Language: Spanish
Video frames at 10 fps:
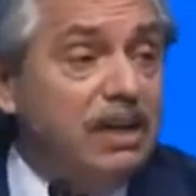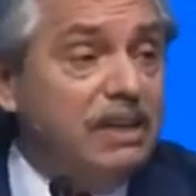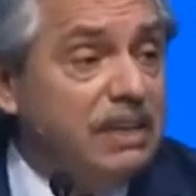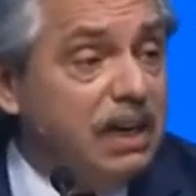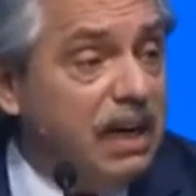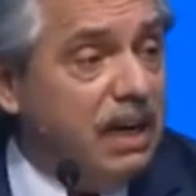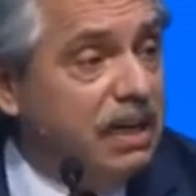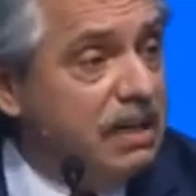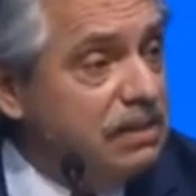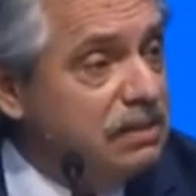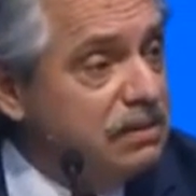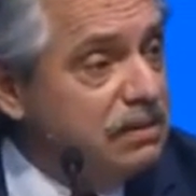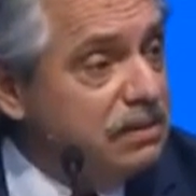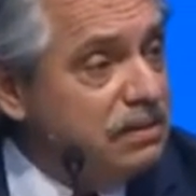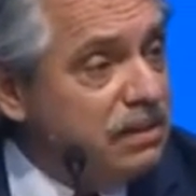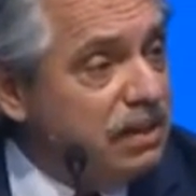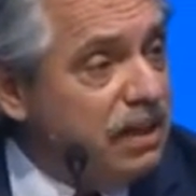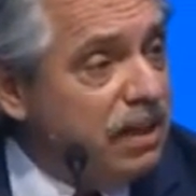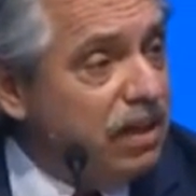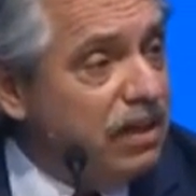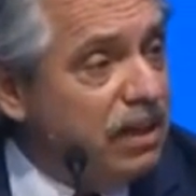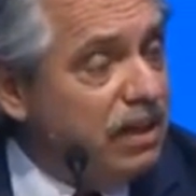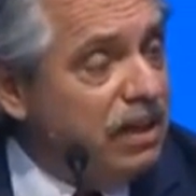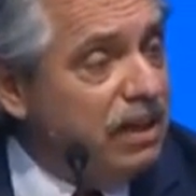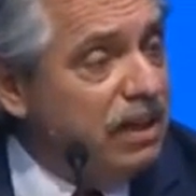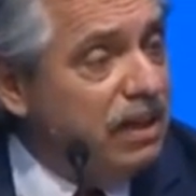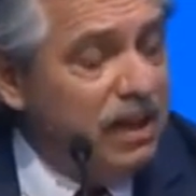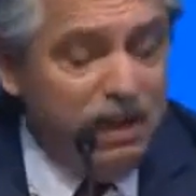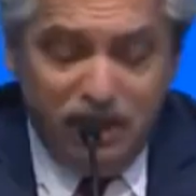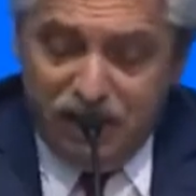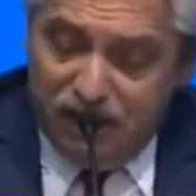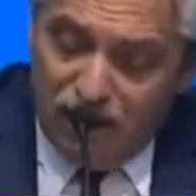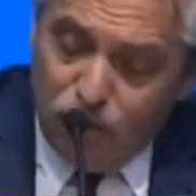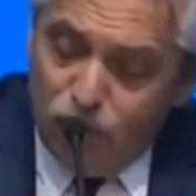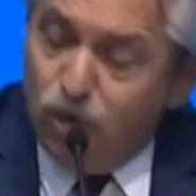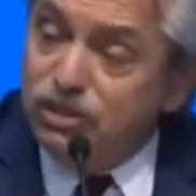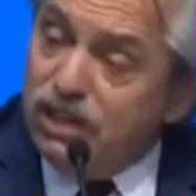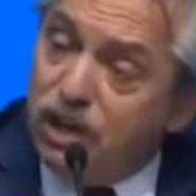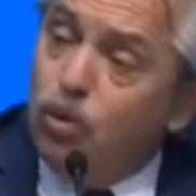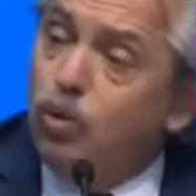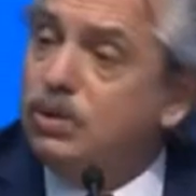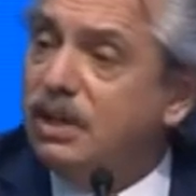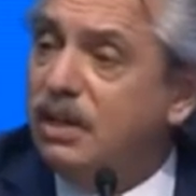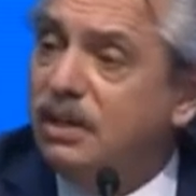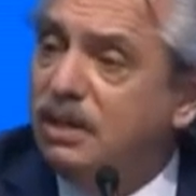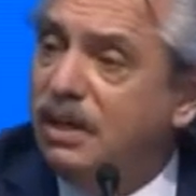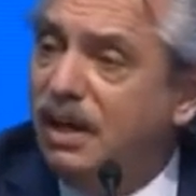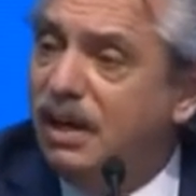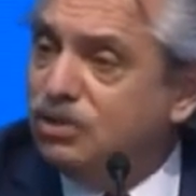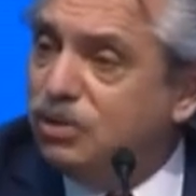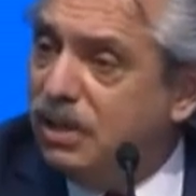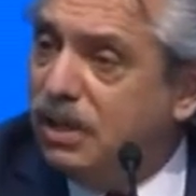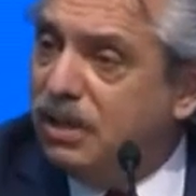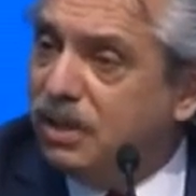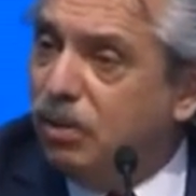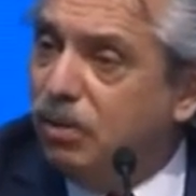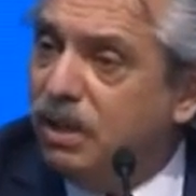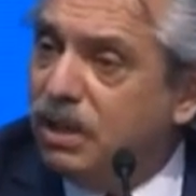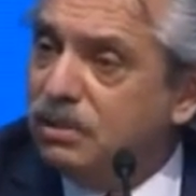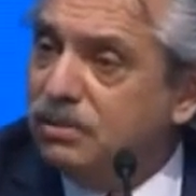cercana que, de algún modo circunda a la ciudad de Río Cuarto.